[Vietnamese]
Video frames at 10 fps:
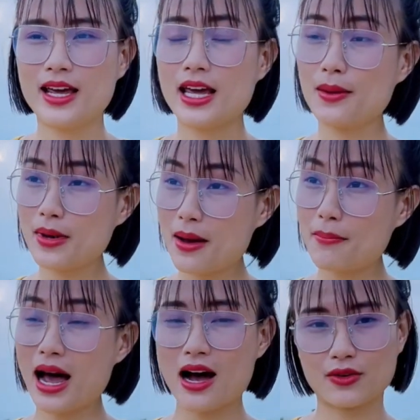Em
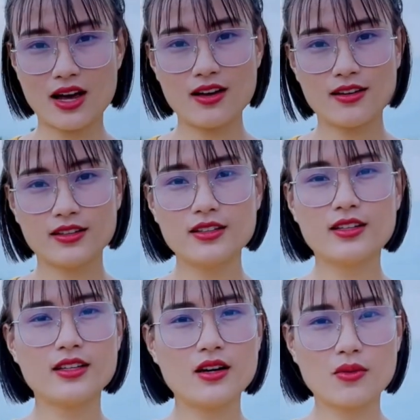đảm bảo nhá,
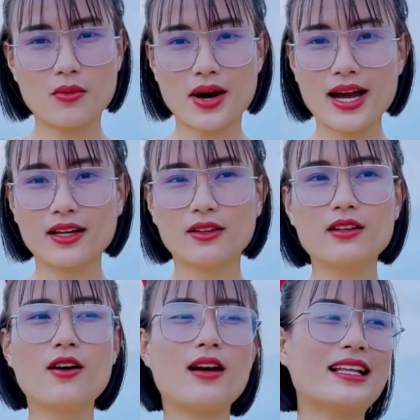người yêu của anh nó cứ gọi